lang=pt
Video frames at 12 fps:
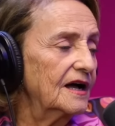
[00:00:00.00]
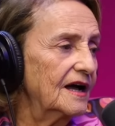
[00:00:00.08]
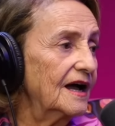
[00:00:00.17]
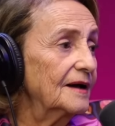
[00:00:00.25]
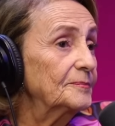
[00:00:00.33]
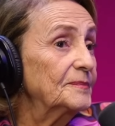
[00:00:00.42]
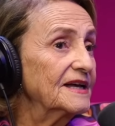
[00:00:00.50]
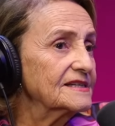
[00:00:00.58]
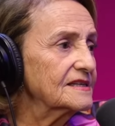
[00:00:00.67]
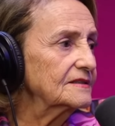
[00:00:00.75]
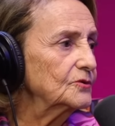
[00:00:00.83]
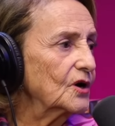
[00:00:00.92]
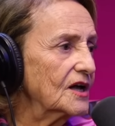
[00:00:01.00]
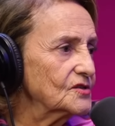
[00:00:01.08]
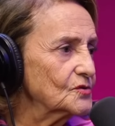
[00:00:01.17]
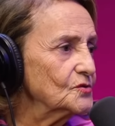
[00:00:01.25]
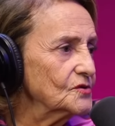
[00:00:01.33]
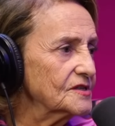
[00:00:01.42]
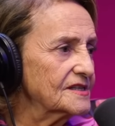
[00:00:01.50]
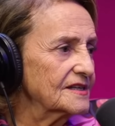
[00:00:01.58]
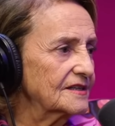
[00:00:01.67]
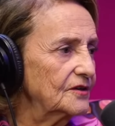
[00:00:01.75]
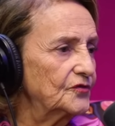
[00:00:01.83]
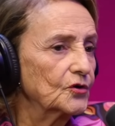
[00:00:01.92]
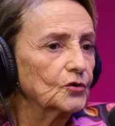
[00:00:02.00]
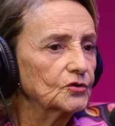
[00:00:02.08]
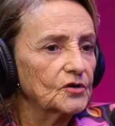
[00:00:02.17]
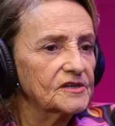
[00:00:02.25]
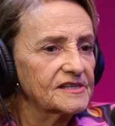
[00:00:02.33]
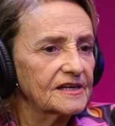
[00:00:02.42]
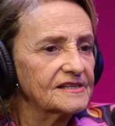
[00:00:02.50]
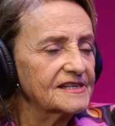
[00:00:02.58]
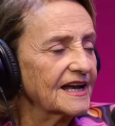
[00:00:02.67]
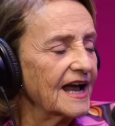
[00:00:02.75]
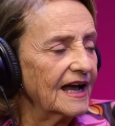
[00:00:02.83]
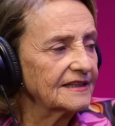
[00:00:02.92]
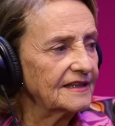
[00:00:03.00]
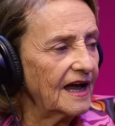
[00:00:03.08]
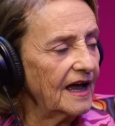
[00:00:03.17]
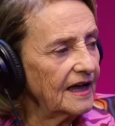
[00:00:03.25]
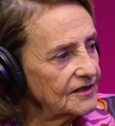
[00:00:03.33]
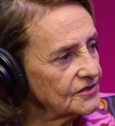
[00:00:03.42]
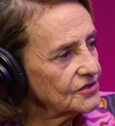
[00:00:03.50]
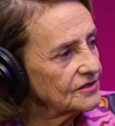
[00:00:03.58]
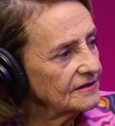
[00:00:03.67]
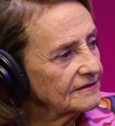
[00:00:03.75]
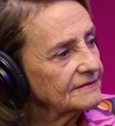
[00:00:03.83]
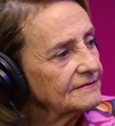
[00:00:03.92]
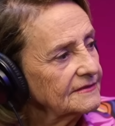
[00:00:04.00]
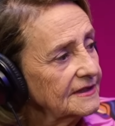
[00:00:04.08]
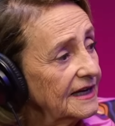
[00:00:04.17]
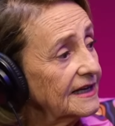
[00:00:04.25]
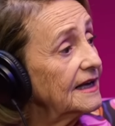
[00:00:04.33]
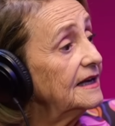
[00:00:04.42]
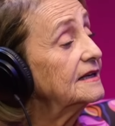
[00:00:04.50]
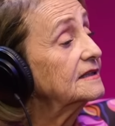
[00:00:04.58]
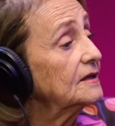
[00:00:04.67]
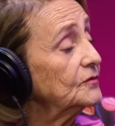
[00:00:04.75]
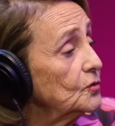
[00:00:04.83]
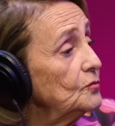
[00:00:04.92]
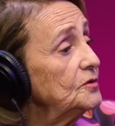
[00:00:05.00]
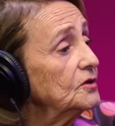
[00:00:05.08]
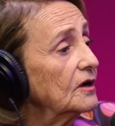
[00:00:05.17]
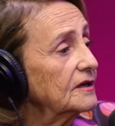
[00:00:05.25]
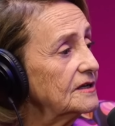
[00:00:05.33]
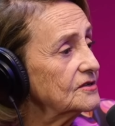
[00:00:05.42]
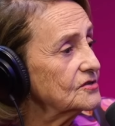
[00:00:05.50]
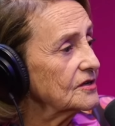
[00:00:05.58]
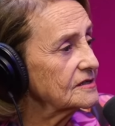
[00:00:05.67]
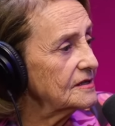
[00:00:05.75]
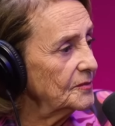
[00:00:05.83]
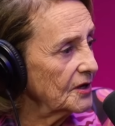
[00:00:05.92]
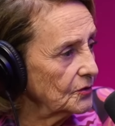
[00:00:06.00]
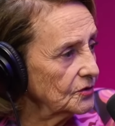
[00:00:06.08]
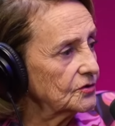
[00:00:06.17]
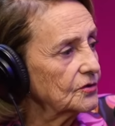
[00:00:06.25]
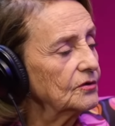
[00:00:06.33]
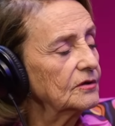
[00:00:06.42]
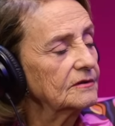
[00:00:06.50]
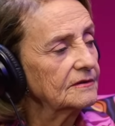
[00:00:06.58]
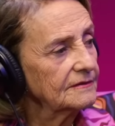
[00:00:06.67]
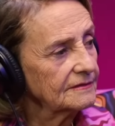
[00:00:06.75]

a, a peça do Cazuza, Querido que ficou dois anos em cartaz. Adoro ele. Era ele que estava comigo aquele dia eu me lembro, você é, é, me encontrou. Eu